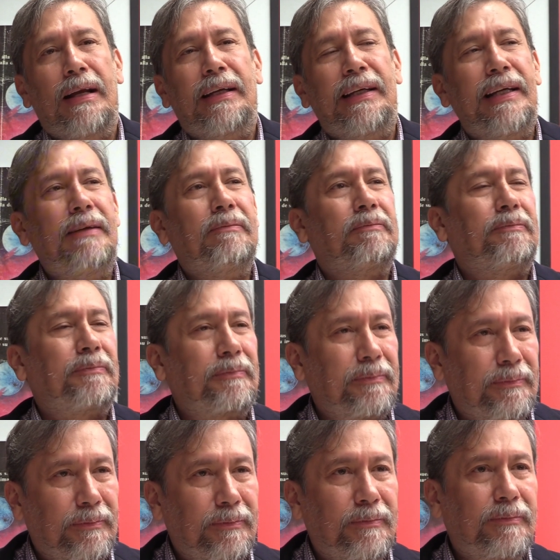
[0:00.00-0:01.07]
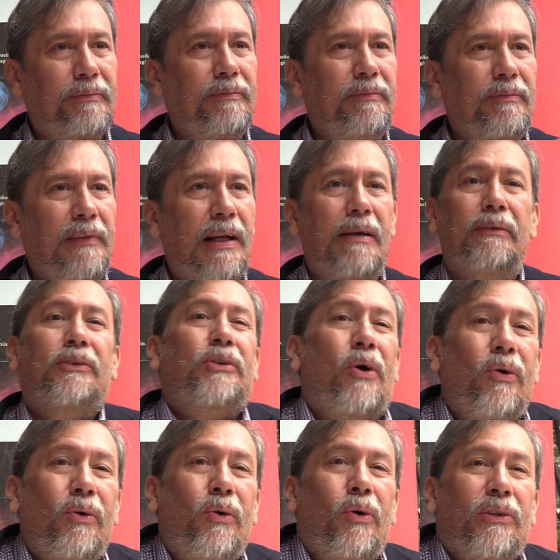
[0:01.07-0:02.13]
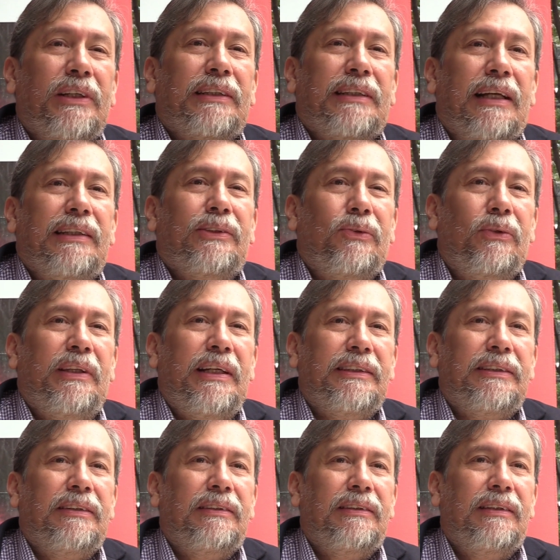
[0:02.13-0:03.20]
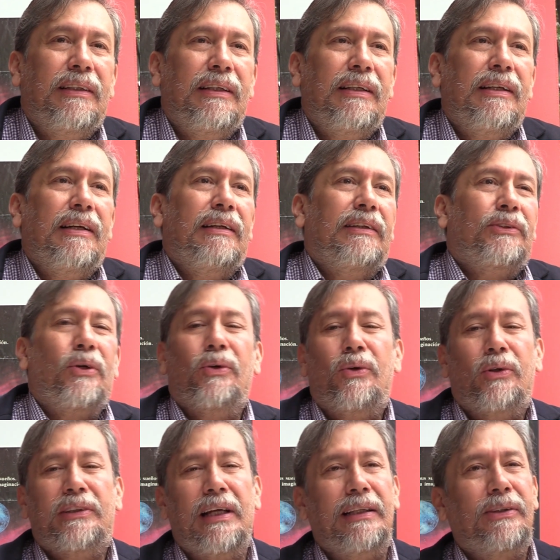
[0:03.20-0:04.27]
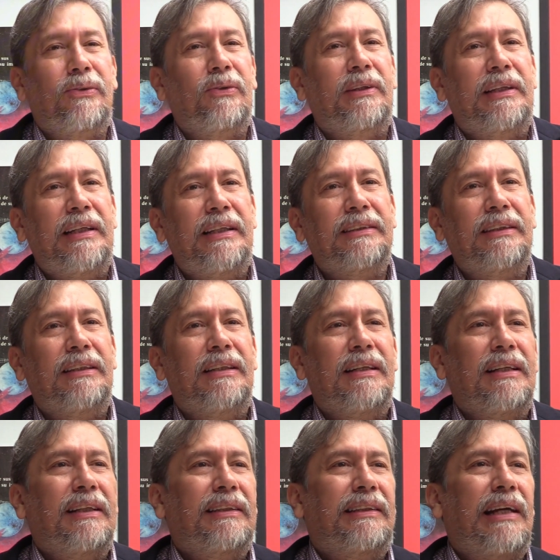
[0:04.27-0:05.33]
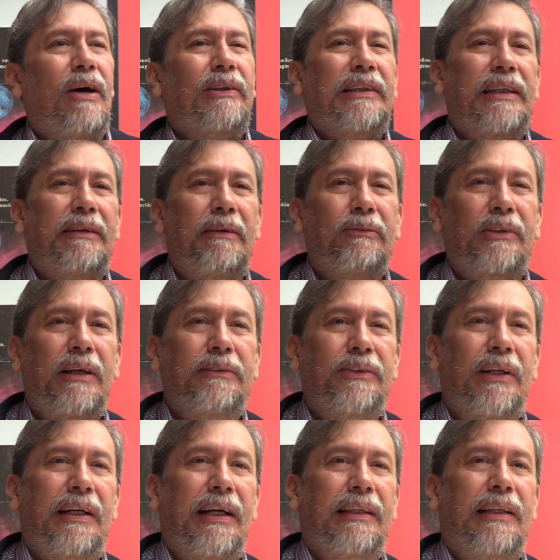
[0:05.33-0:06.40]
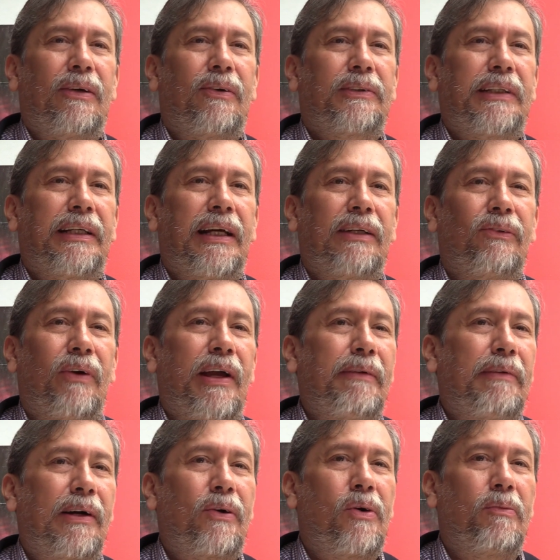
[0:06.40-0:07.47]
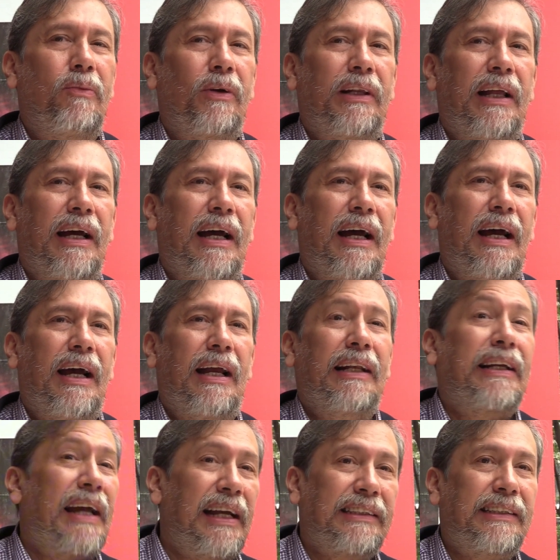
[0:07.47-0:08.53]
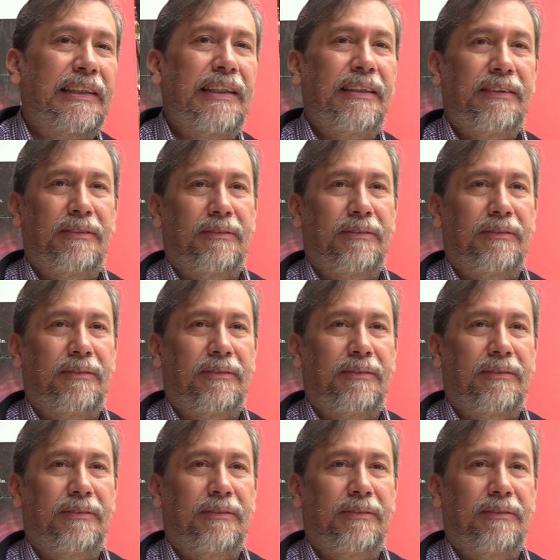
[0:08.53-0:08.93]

y son cosas a discutir. Son cosas a discutir si ahora debemos abrir una categoría nueva como el casting,